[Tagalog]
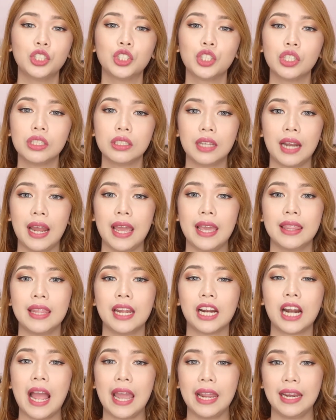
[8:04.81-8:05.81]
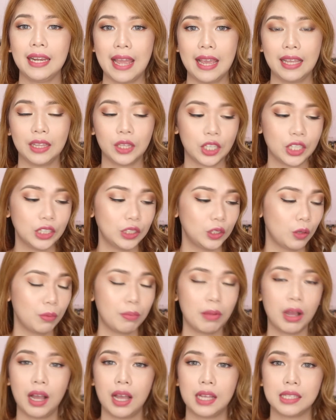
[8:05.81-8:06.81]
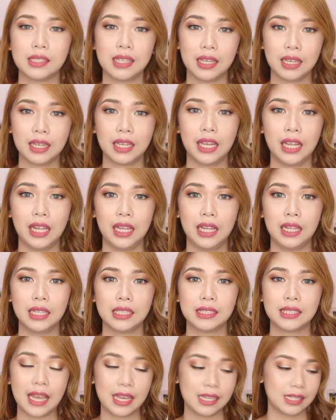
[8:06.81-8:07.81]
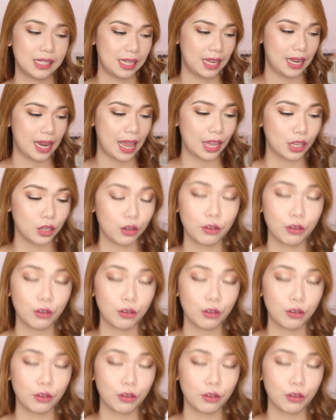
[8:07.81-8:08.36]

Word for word: you should try their highlighters, yung mga single size nila,